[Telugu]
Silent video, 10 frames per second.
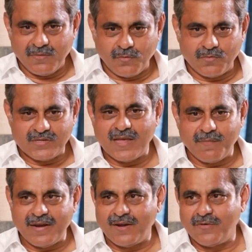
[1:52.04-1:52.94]
నువ్వు
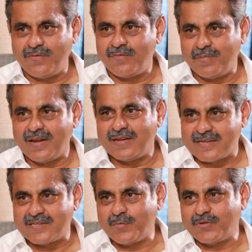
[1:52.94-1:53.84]
సీఎం అయినవు పిల్లలు
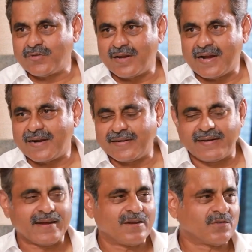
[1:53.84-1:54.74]
చచ్చిపోతున్నారు హార్ట్
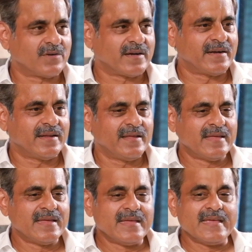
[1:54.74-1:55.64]
అటాక్లతో అంటే
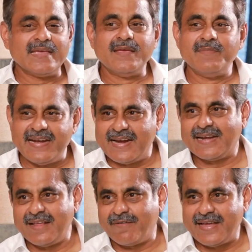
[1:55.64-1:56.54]

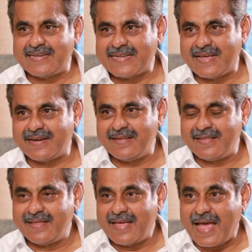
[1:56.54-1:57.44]
ఇమీడియట్లీ వైఎస్ఆర్
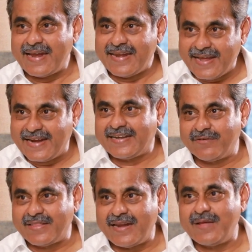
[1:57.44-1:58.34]
ఆ
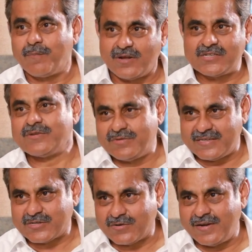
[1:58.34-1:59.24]
నెగటివ్ దాన్ని పాజిటివ్
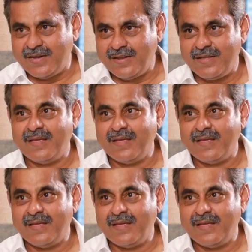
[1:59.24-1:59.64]
చేసుకొని